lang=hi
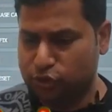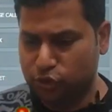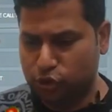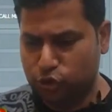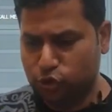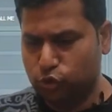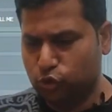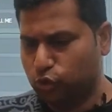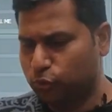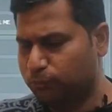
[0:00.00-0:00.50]
वीडियो
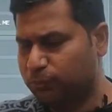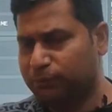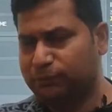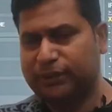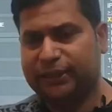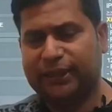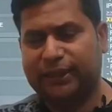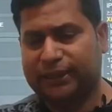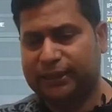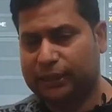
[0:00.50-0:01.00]
यूट्यूब में
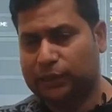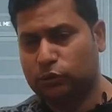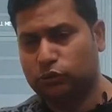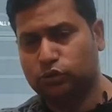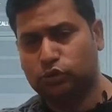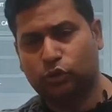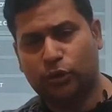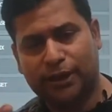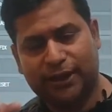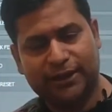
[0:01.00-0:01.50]
भी देख करके
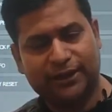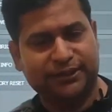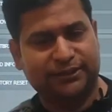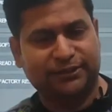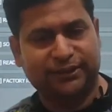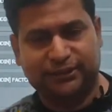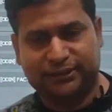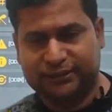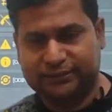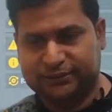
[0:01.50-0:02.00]
उसको हार्ड
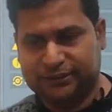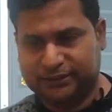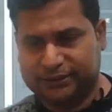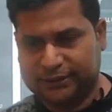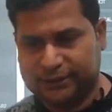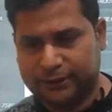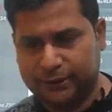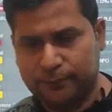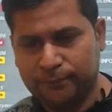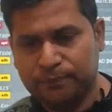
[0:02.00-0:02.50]
रीसेट कर
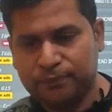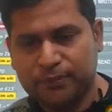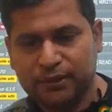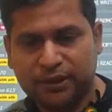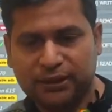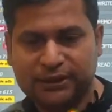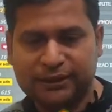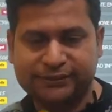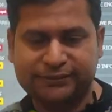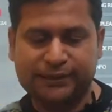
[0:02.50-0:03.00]
सकते हैं
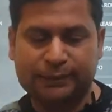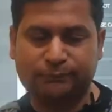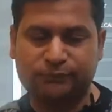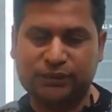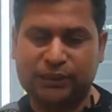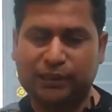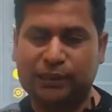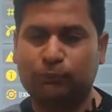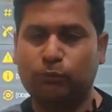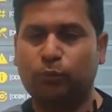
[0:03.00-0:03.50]
यह
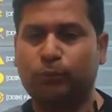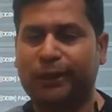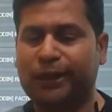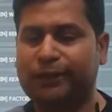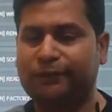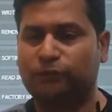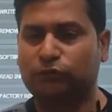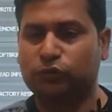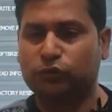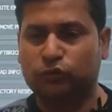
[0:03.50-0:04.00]
सैमसंग के
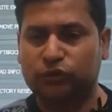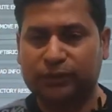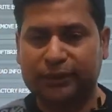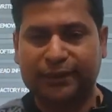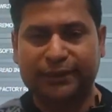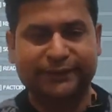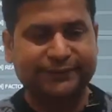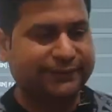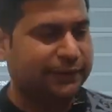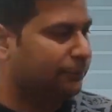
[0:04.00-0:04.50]
मोबाइल फ़ोन होते
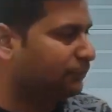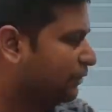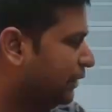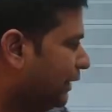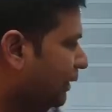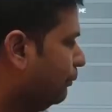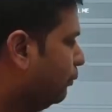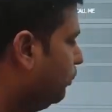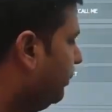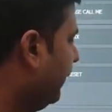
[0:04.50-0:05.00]
हैं
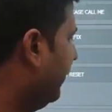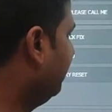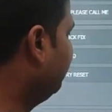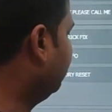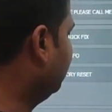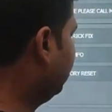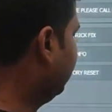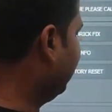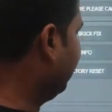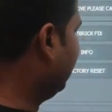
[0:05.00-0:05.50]
सैमसंग के मोबाइल फ़ोन की